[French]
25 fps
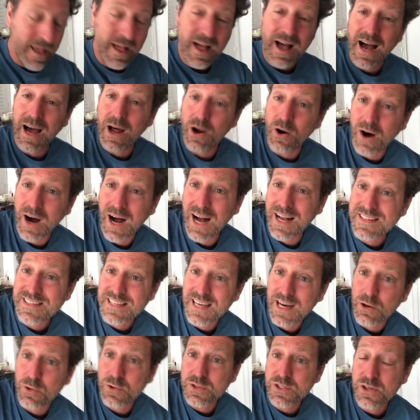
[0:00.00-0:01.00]
Alors, ah, ça
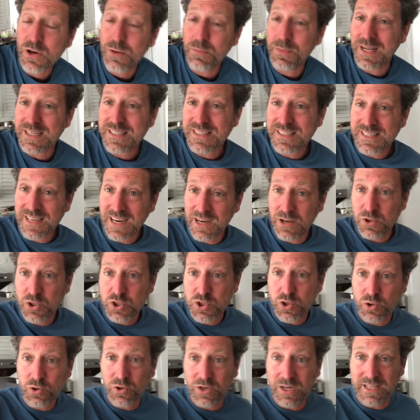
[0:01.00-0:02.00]
ressemble à ça, une
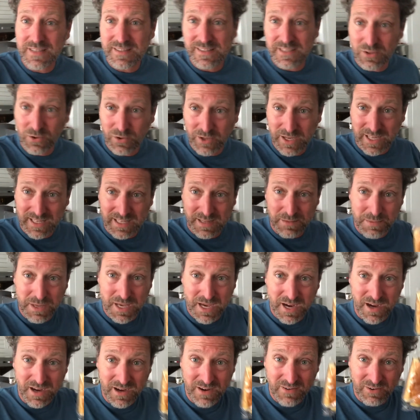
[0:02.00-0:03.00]
chocolatine. Regardez
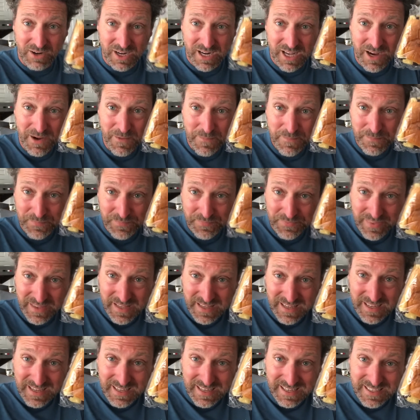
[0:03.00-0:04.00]
bien, voilà.
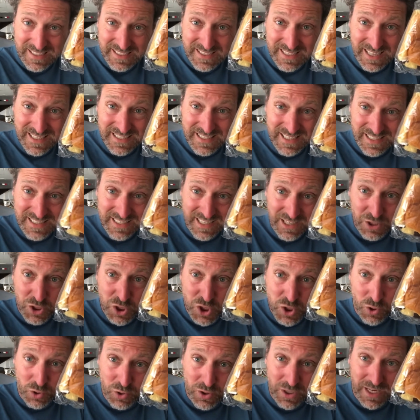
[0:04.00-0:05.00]
Ça, ça serait une
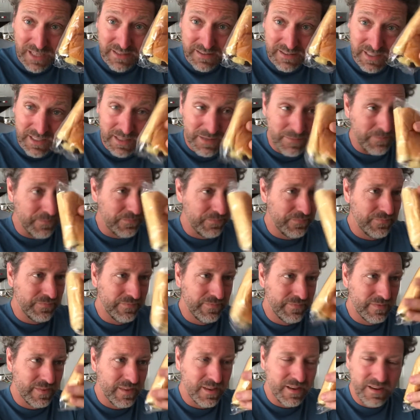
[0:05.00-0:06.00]
chocolatine.
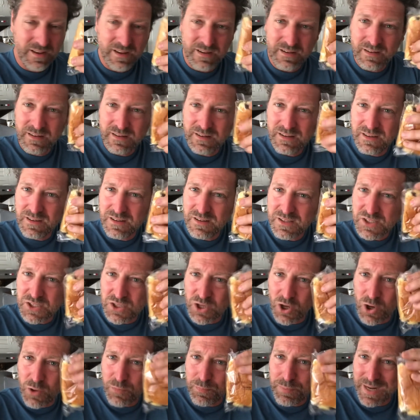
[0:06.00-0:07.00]

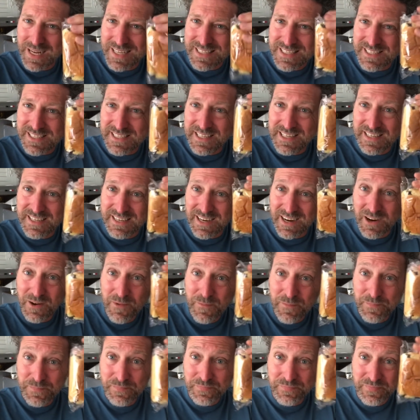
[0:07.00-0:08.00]
Sans le plastique, hein.
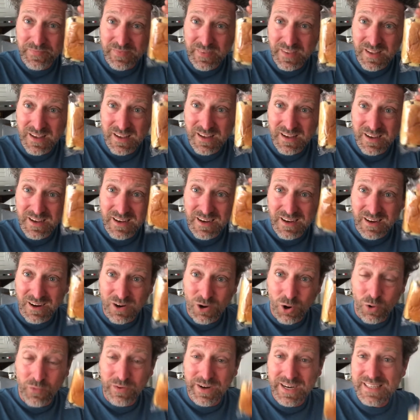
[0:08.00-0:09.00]

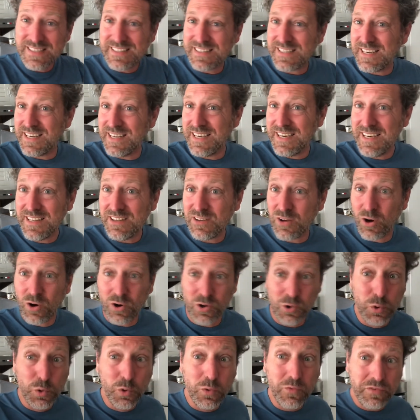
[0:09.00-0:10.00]
On va essayer
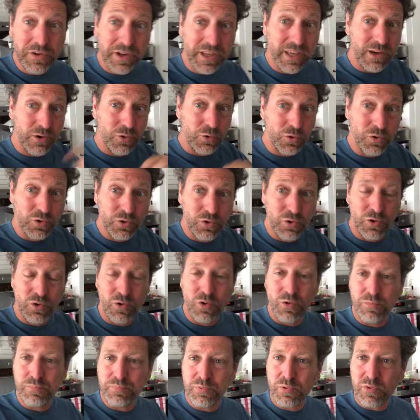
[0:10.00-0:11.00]
d'en ouvrir une
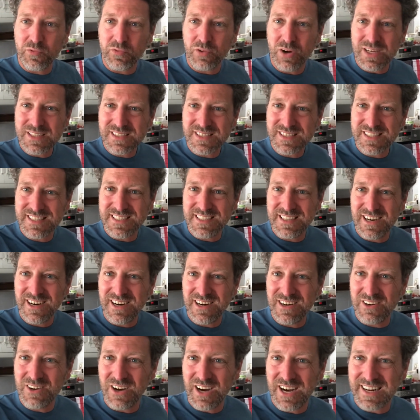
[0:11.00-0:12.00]
euh, pour voir ce qu'il y a
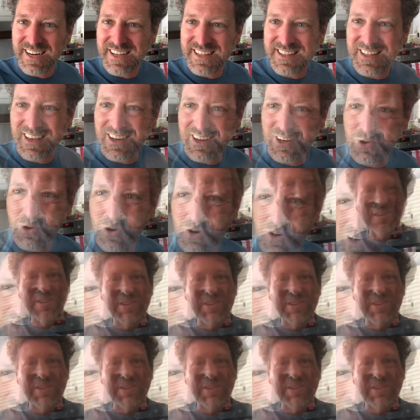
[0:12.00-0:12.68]
euh, à l'intérieur.